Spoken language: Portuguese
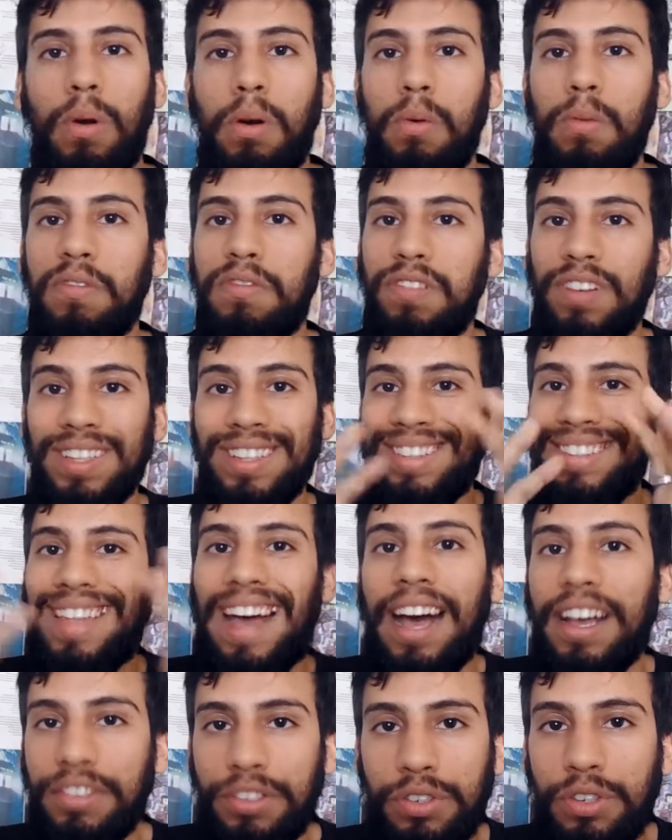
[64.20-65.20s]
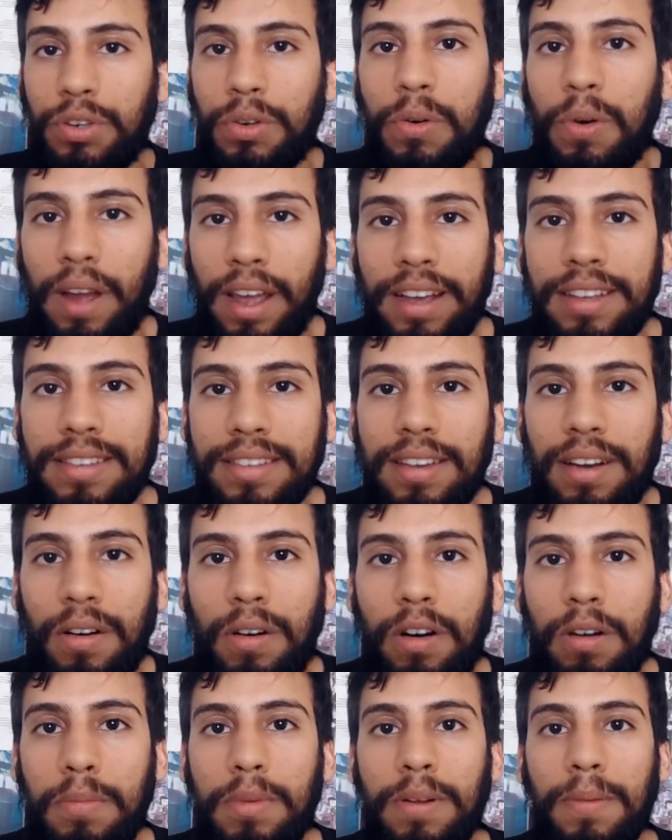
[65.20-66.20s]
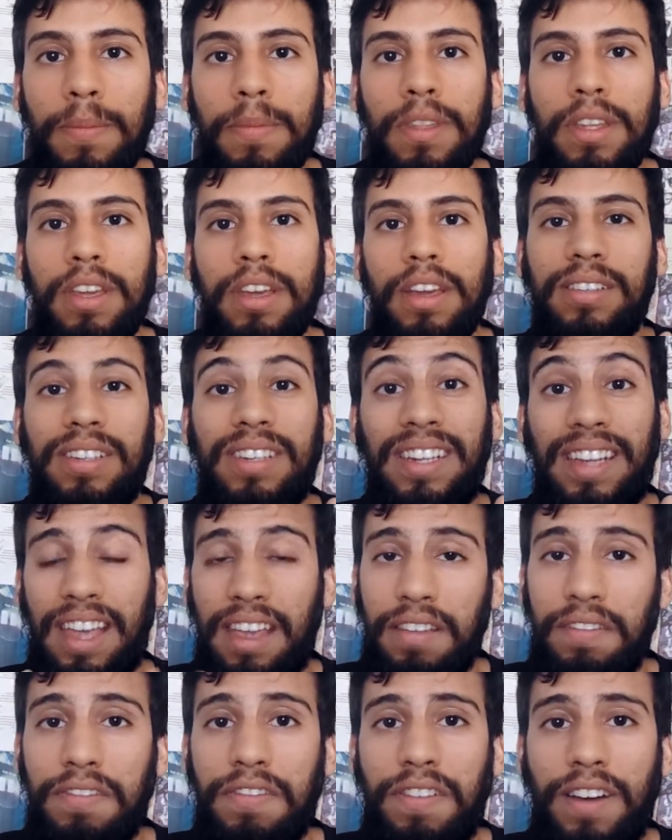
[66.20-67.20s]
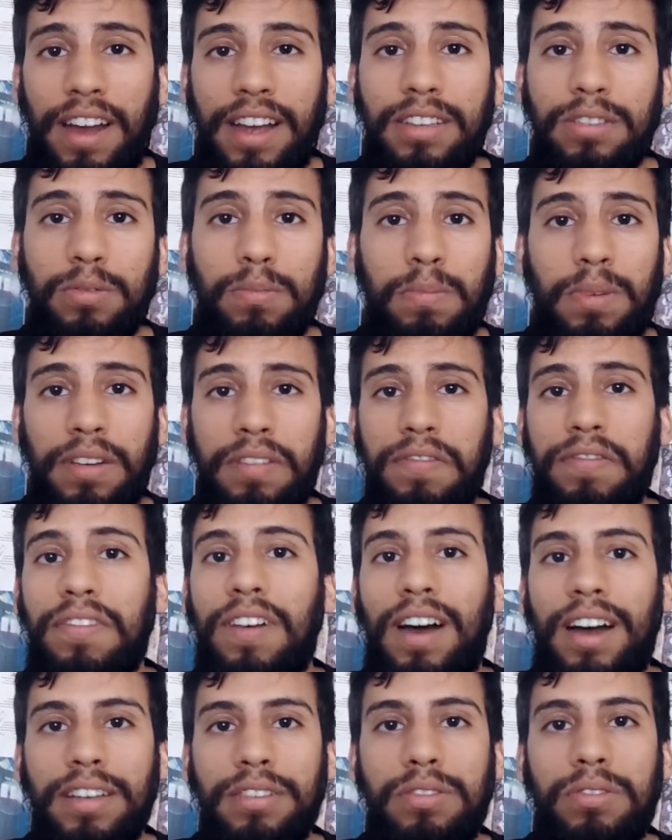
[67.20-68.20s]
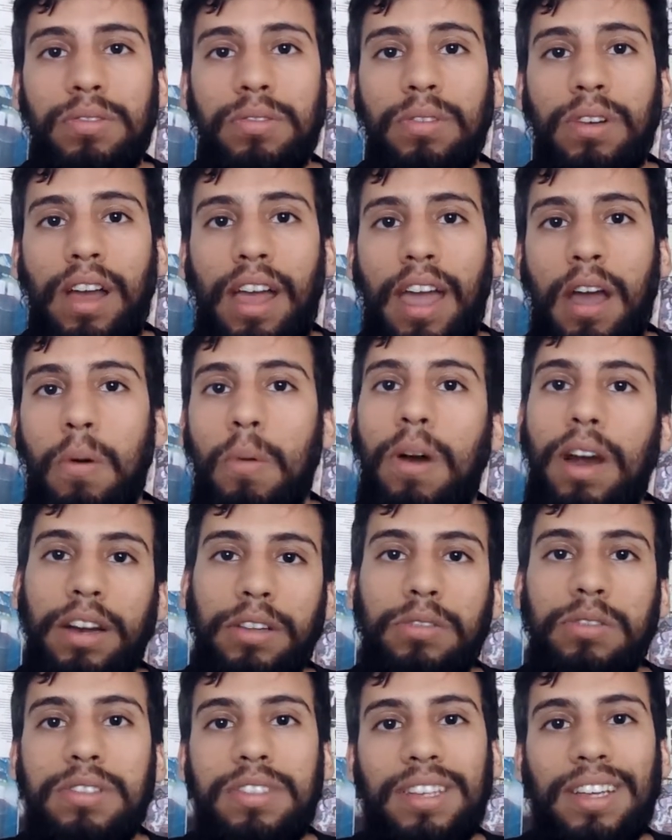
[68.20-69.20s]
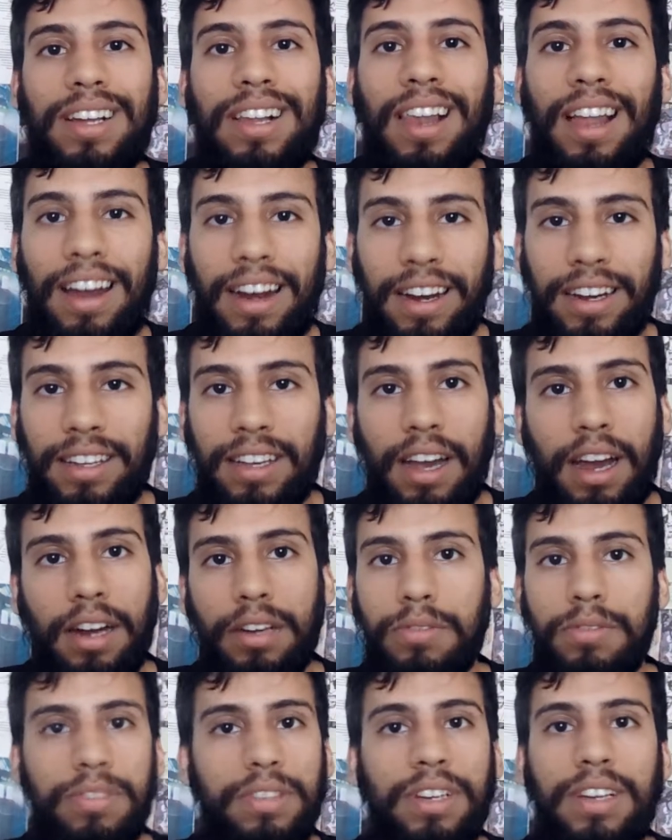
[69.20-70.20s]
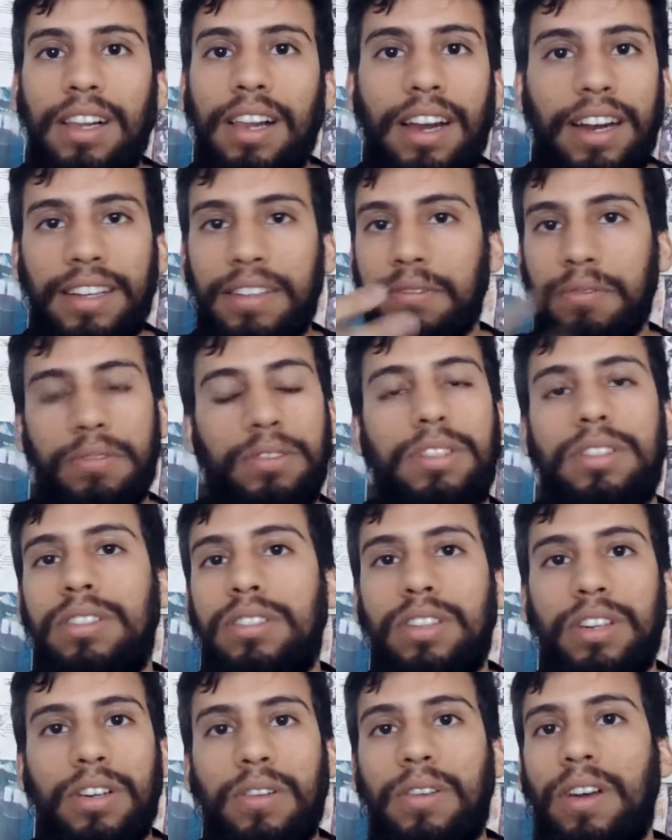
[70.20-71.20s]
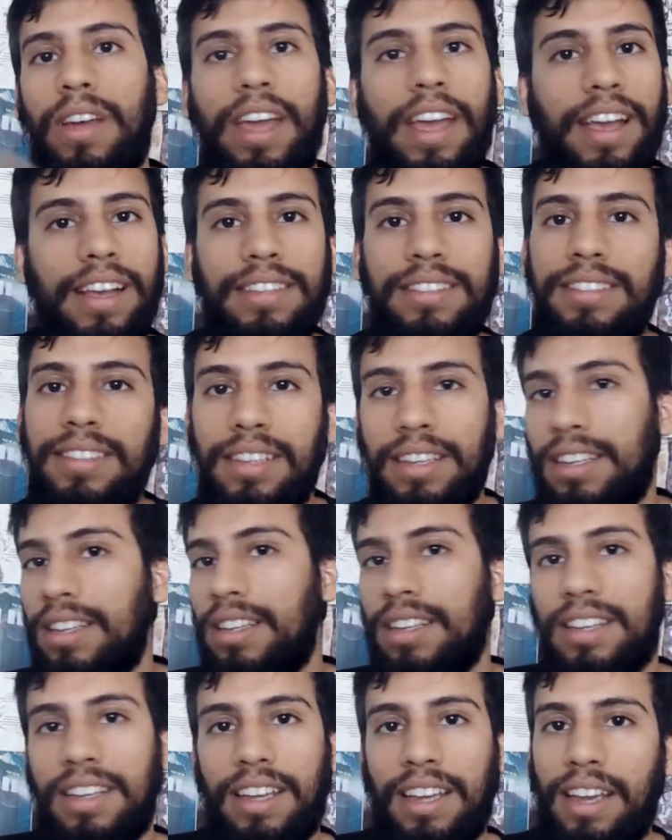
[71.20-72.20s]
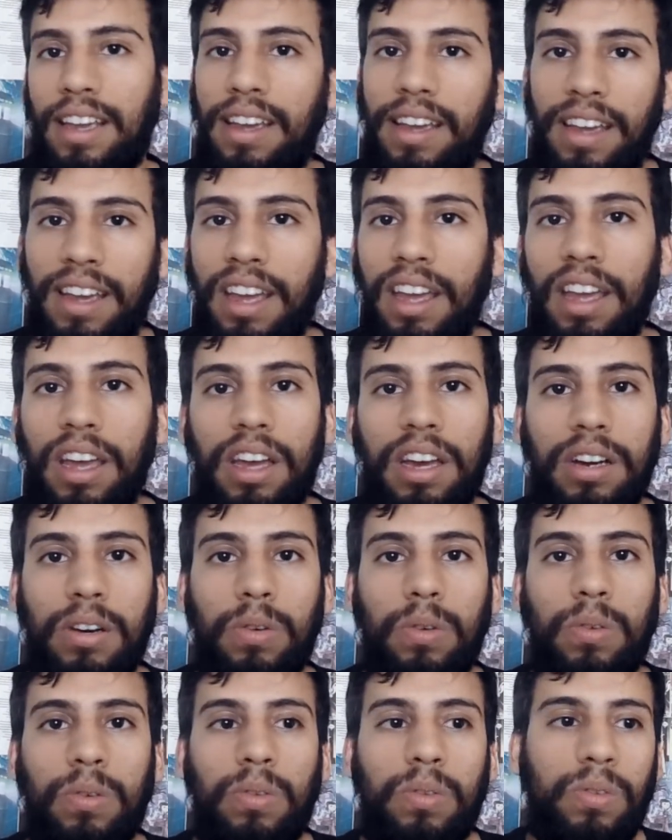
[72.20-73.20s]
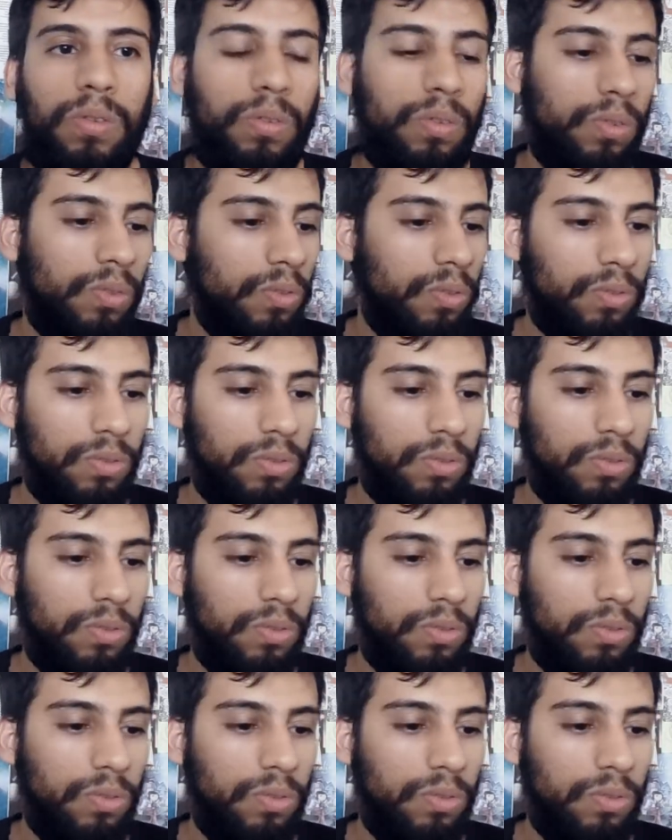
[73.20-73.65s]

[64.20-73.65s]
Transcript: quão fantástico é essa obra, quem faz o prefácio é o Arthur C. Clarke. Arthur C. Clarke vocês já conhecem, que é o